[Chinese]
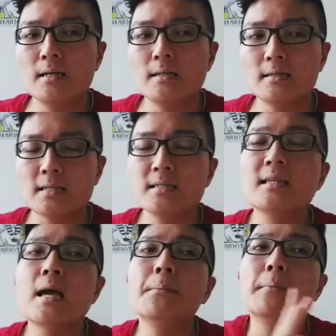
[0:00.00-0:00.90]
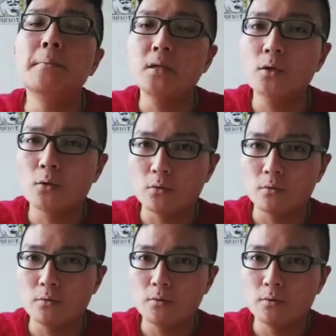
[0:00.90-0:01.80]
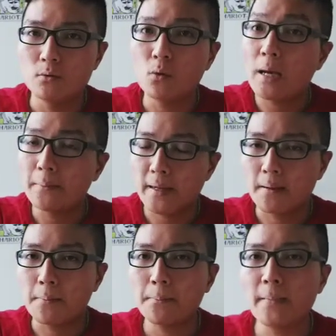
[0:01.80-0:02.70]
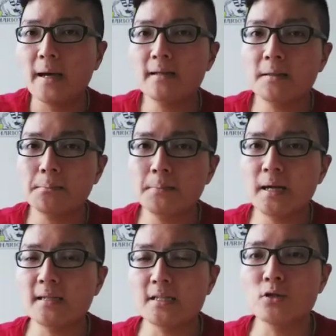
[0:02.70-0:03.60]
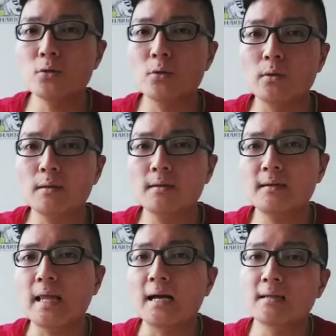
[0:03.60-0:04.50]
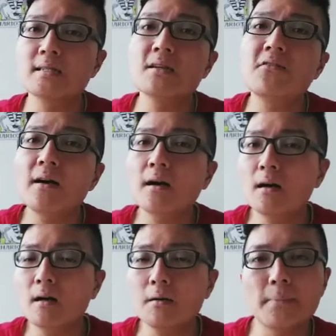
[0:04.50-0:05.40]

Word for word: 也是在门口外面帮帮你去挡那些风、